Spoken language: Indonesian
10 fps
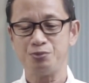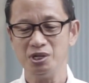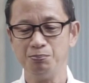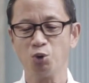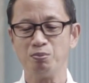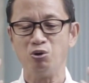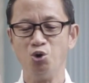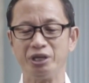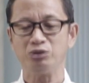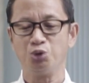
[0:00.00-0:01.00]
sibuk
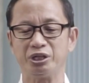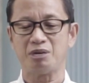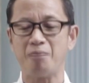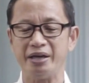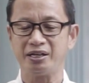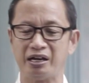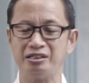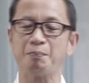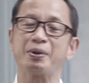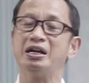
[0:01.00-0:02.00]
mengungkit-ungkit
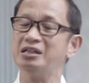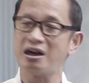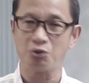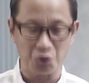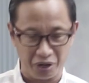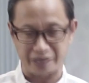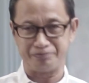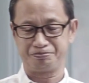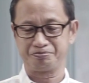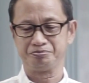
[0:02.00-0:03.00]
kebaikan yang pernah dilakukan.